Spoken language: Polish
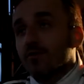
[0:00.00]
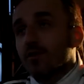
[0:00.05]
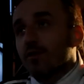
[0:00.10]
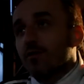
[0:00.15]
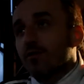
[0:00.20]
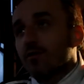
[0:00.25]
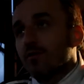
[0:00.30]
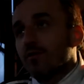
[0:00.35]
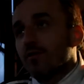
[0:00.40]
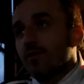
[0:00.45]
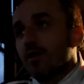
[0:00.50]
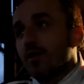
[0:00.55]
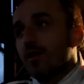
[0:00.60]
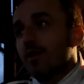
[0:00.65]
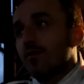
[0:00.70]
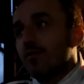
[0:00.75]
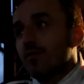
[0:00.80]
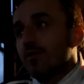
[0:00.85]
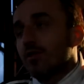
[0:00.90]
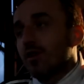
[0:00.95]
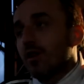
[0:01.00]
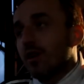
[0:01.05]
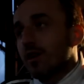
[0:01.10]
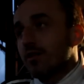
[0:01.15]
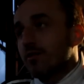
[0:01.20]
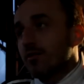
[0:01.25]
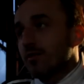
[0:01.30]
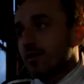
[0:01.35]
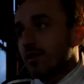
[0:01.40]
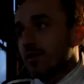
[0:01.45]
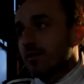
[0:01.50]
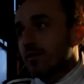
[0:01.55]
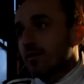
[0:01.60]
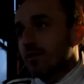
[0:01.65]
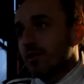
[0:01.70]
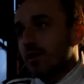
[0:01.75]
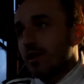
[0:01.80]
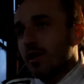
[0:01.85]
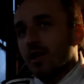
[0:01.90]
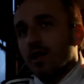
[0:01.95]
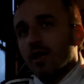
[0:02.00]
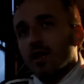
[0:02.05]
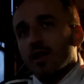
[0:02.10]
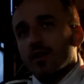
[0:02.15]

wniosków wyciągać, chociaż e,